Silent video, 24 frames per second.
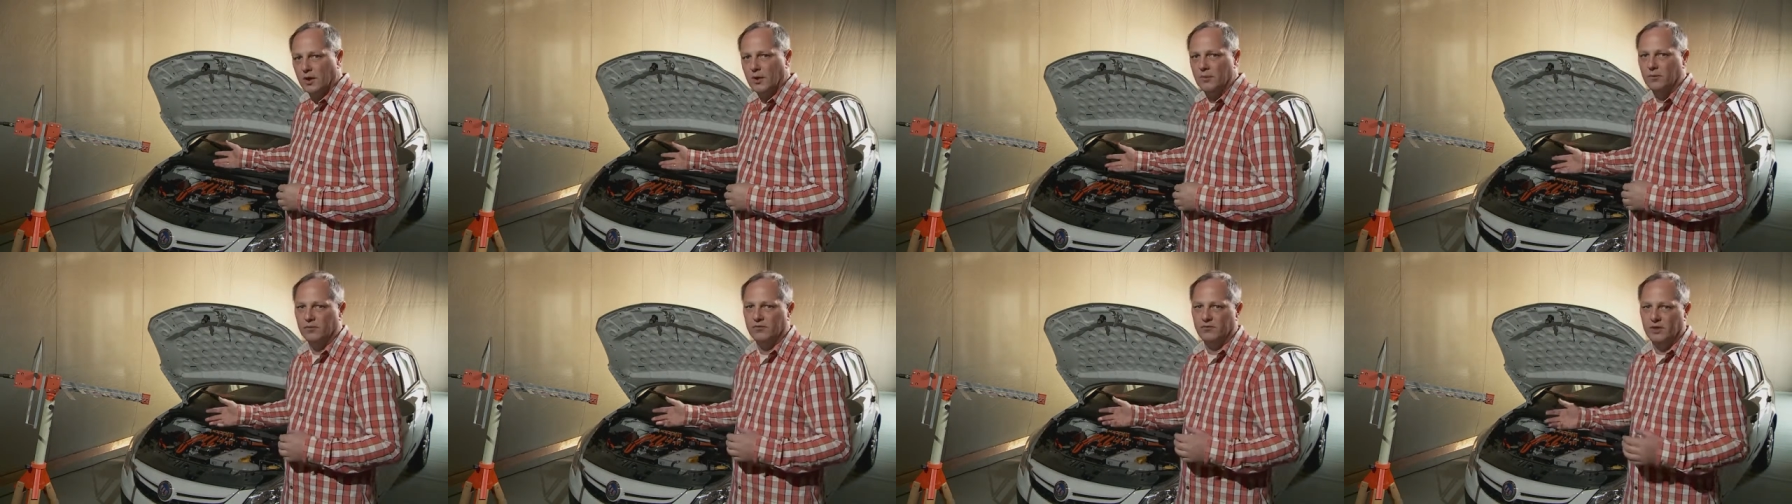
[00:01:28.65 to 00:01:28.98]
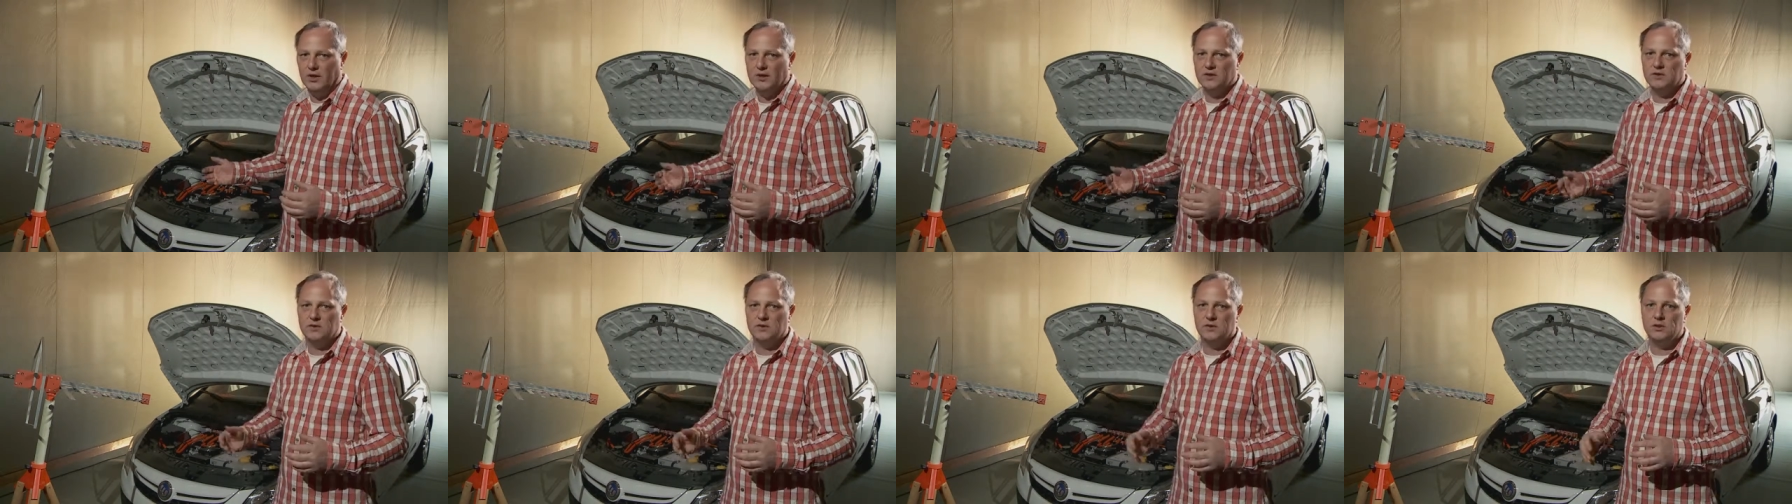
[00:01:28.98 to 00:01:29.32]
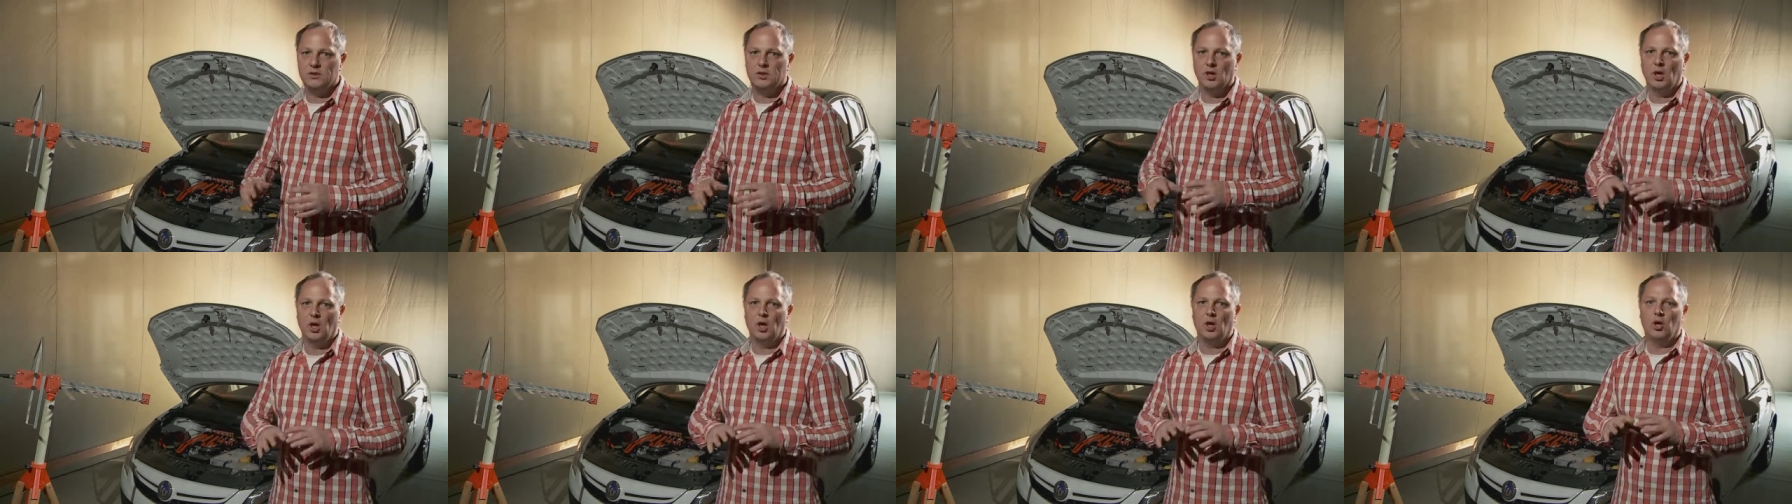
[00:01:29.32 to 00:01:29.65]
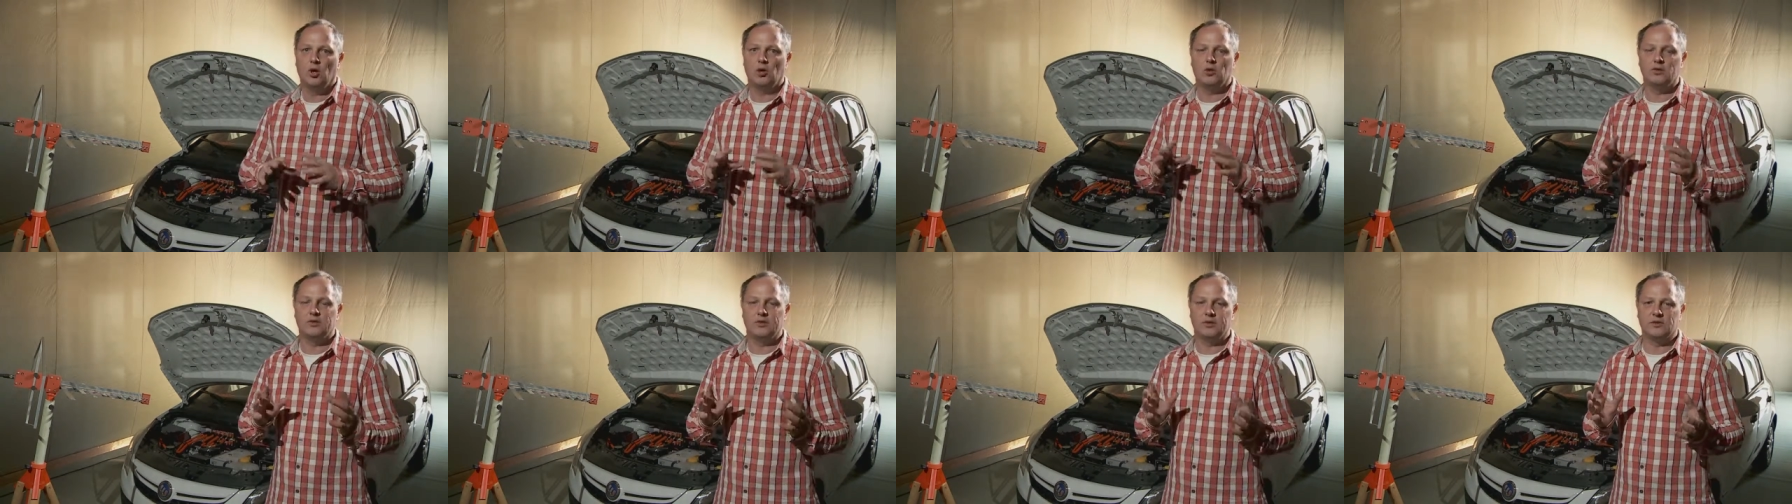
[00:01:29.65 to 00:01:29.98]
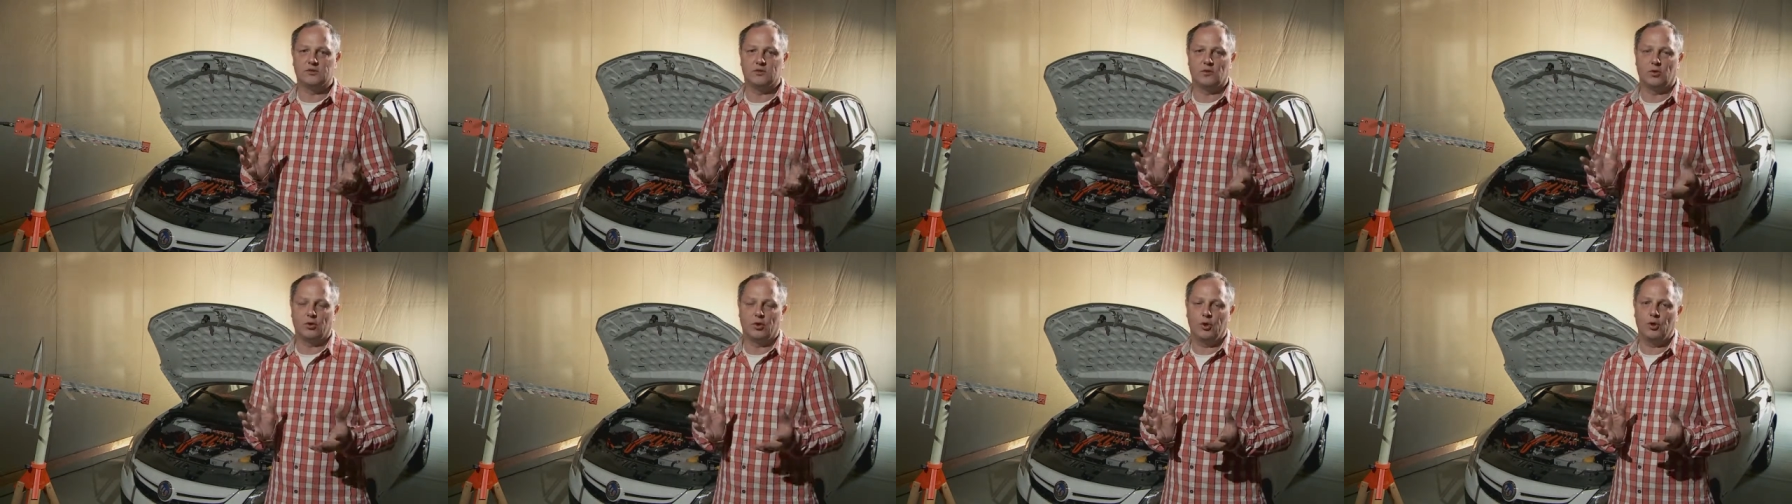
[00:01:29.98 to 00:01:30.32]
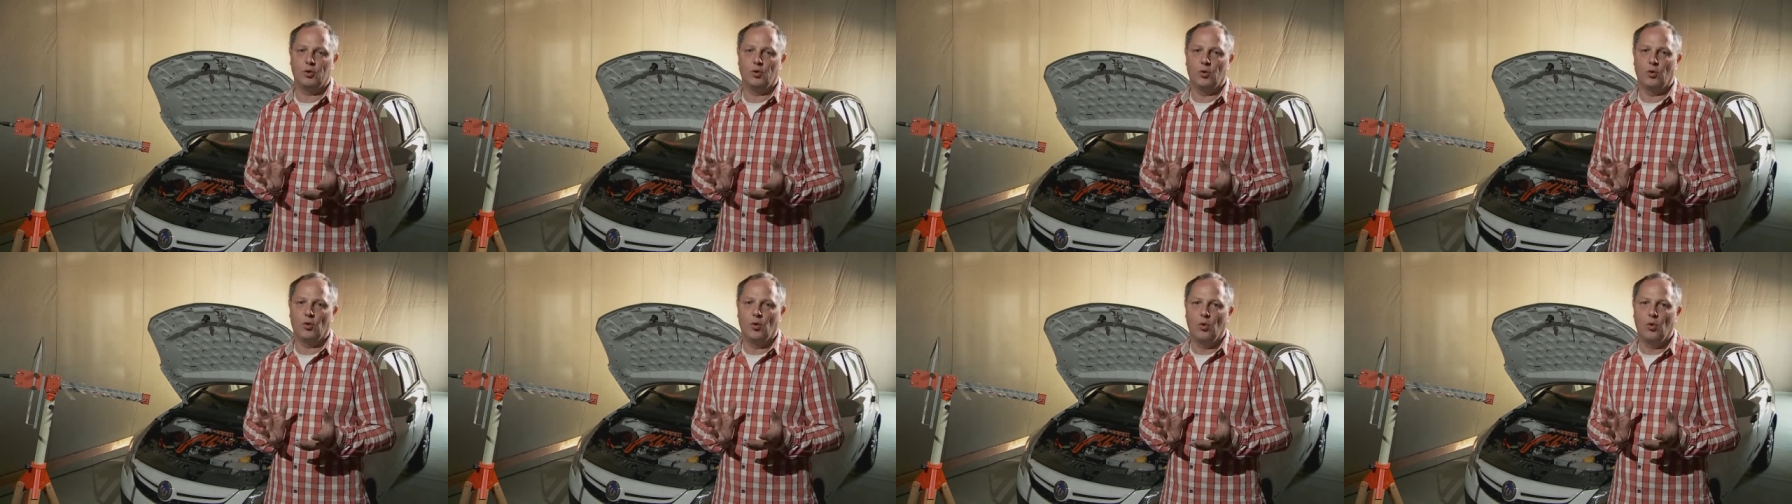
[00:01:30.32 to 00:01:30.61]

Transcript: er bewegt sich und wir erzeugen